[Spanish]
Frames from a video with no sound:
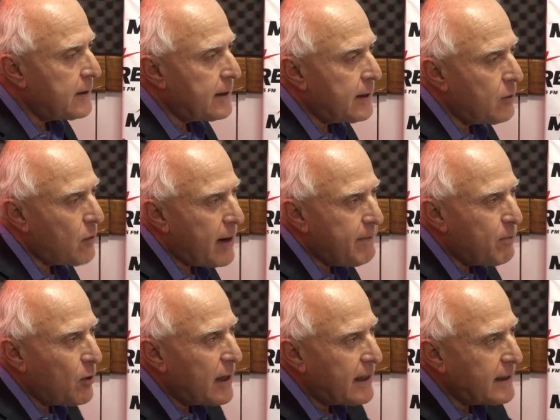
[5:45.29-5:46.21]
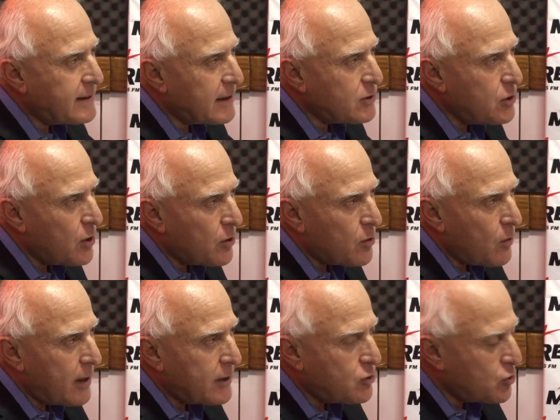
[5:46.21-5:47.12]
eh, no hay polarización,
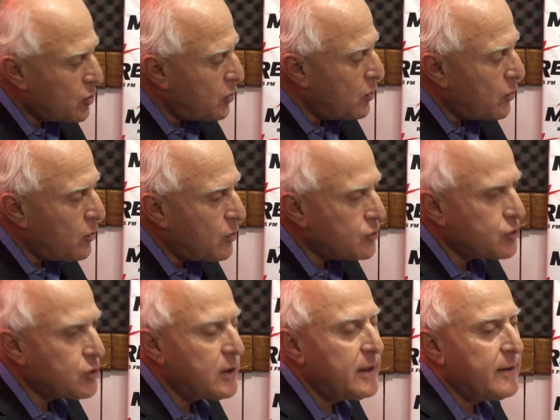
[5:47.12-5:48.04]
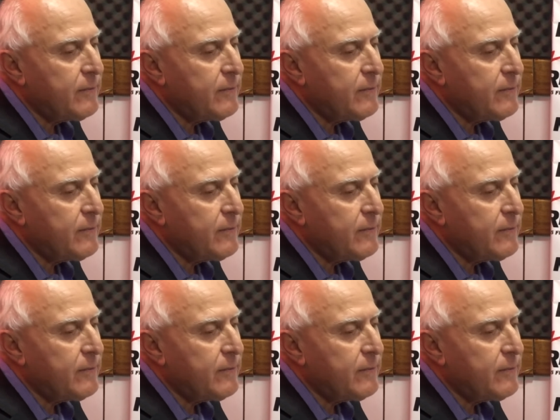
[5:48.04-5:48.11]
no hay solo dos,